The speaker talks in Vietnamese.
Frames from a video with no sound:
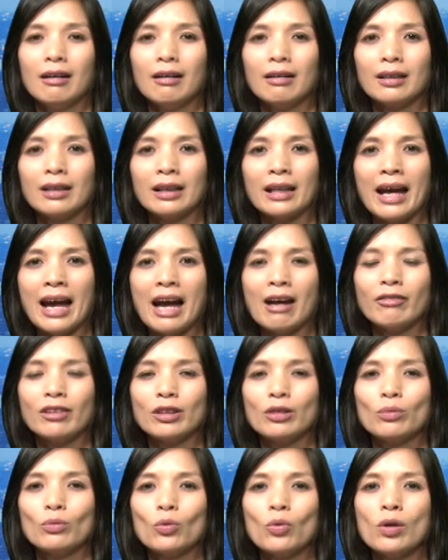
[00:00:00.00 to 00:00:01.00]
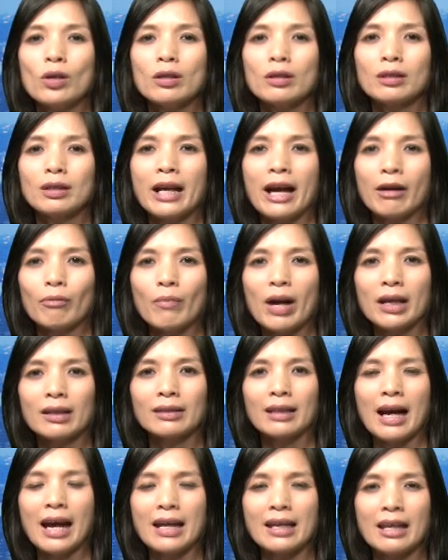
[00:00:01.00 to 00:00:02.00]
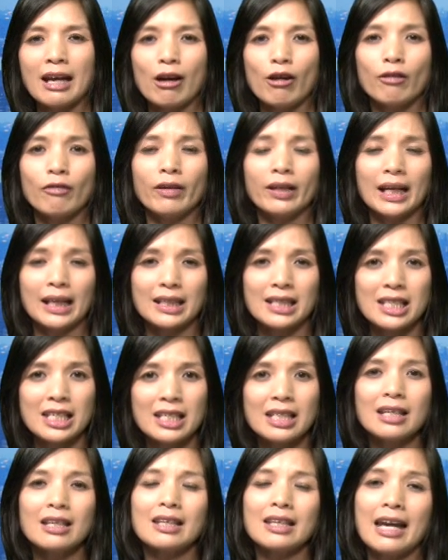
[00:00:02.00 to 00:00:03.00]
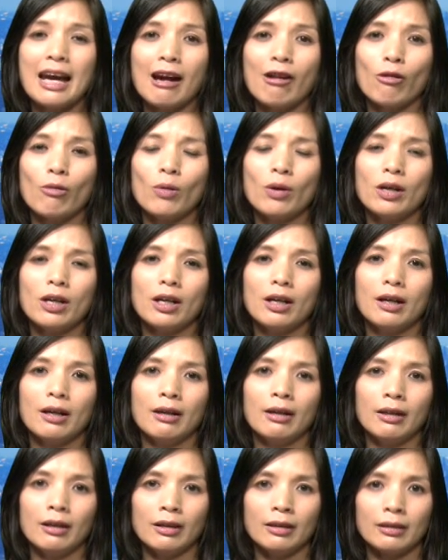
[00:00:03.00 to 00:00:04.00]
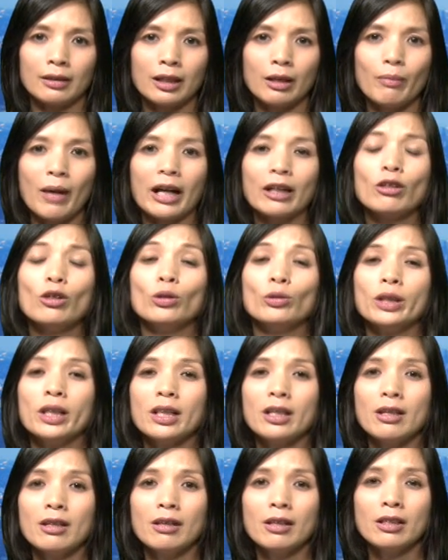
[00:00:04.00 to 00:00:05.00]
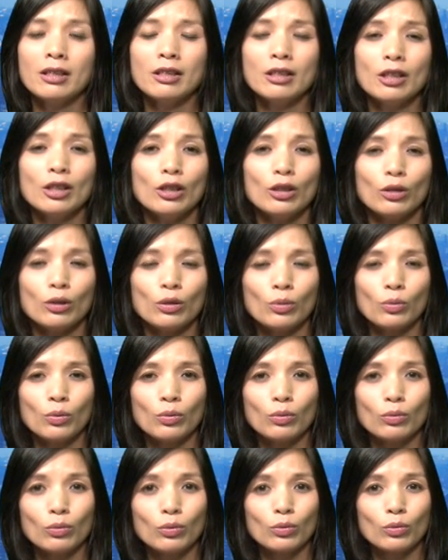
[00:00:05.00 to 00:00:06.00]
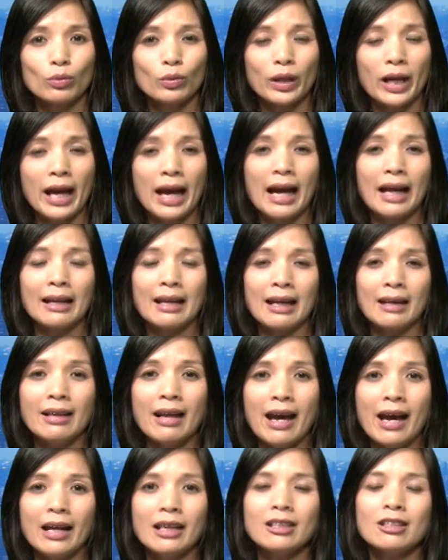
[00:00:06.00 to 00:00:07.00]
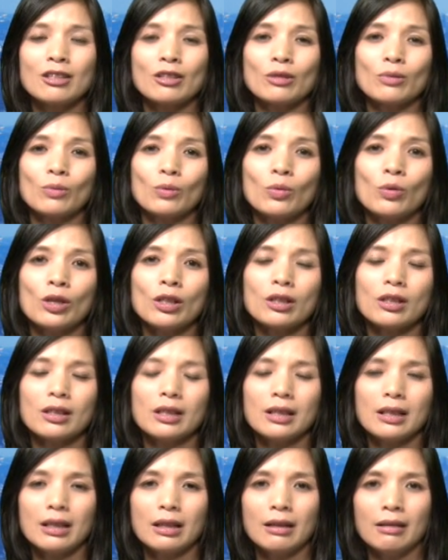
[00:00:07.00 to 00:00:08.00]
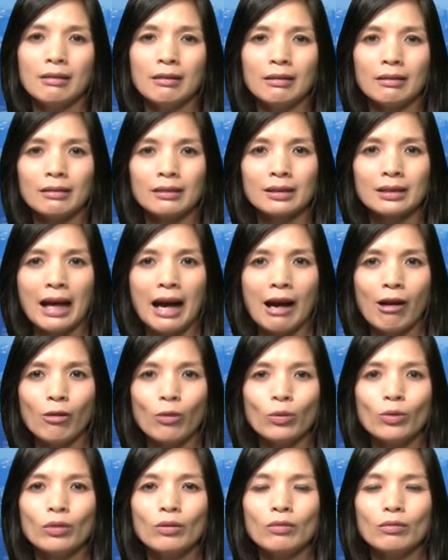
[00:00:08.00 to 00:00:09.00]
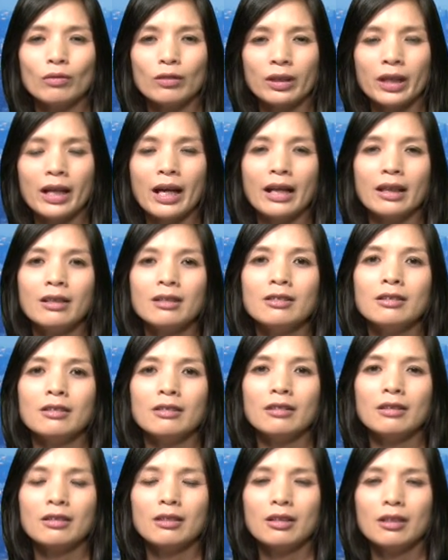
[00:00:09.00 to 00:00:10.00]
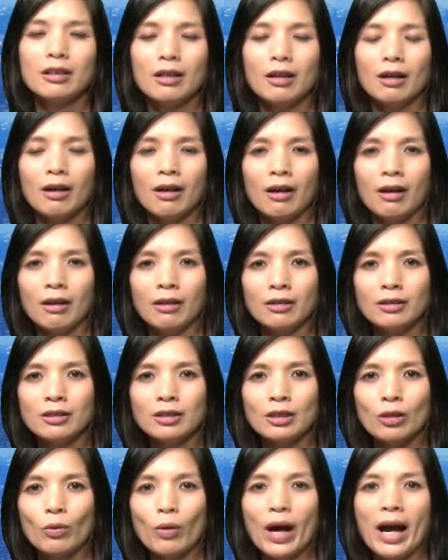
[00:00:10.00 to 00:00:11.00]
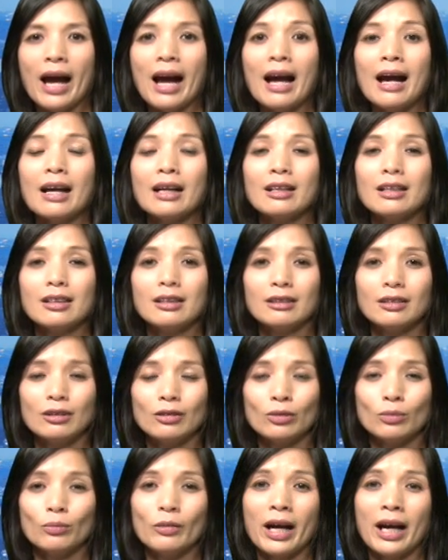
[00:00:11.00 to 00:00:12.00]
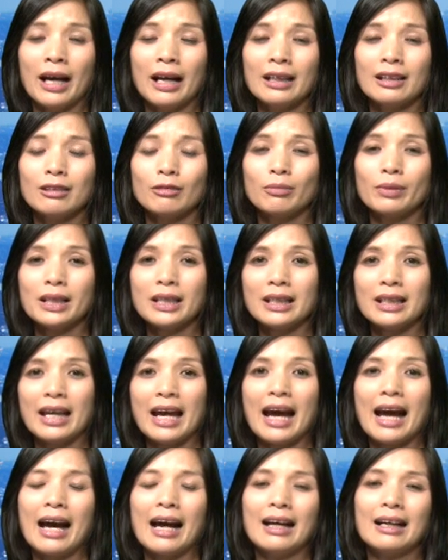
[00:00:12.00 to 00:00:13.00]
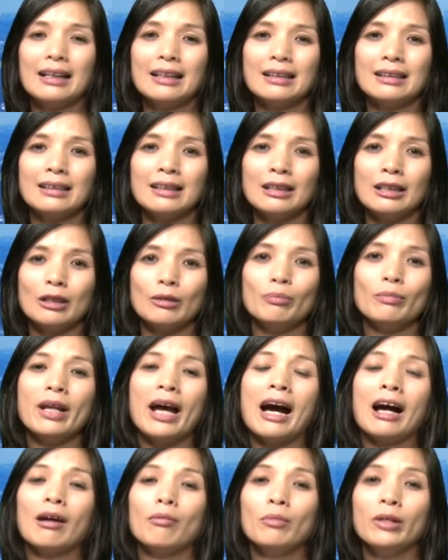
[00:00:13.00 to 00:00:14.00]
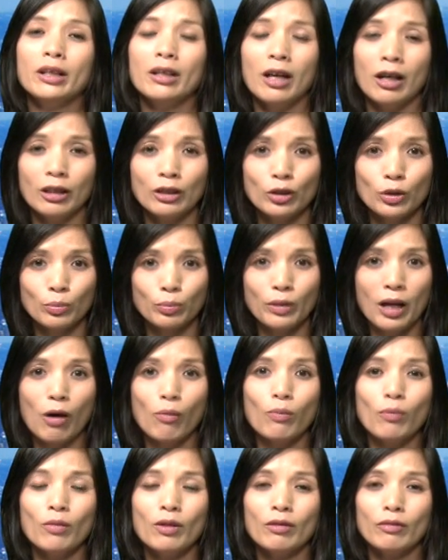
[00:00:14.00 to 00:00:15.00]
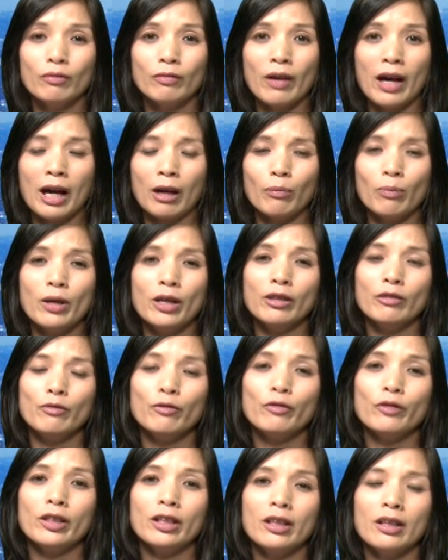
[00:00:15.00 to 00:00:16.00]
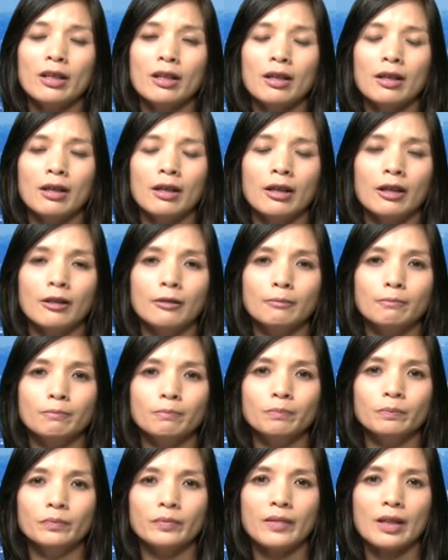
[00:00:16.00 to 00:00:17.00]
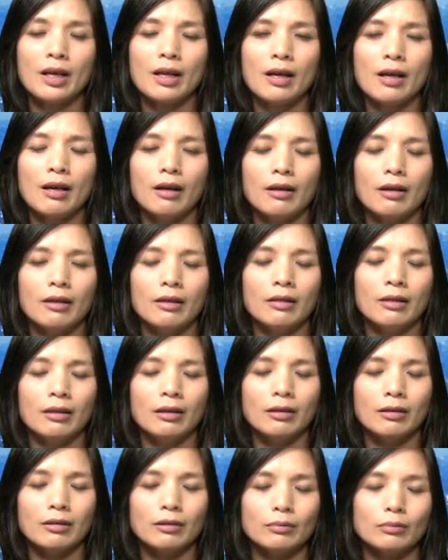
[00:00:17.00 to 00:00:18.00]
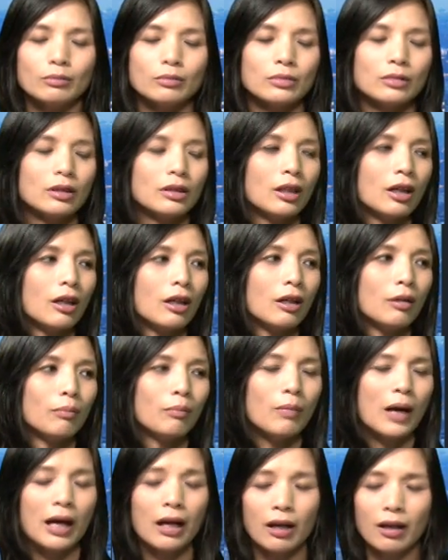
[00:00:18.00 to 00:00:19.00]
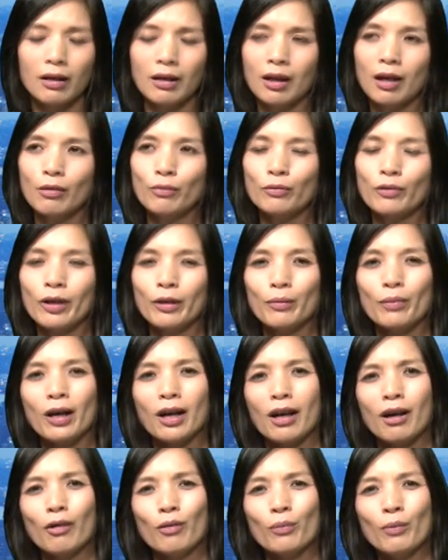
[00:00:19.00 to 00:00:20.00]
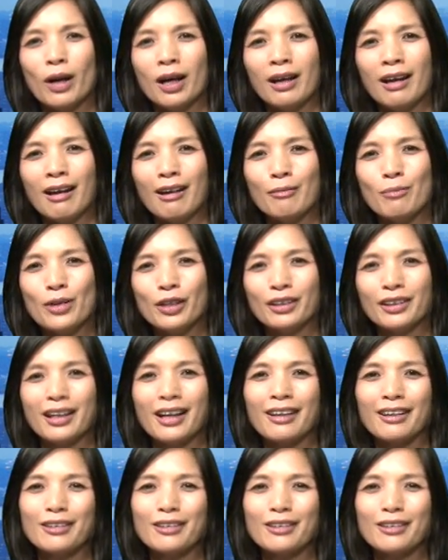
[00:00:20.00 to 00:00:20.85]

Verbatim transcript: Nga và Trung Quốc đang bắt tay nhau và đang chia nhau uh, cái bản đồ thế giới Trung Nga đã để cho Trung Quốc uh, tạo cái ảnh hưởng ở châu Á, Trung Á trong khi Nga thì đang bên ở Trung Đông và bên phía um, uh, Bắc, không? Ờ, Bắc không phải Bắc Âu mà là bên các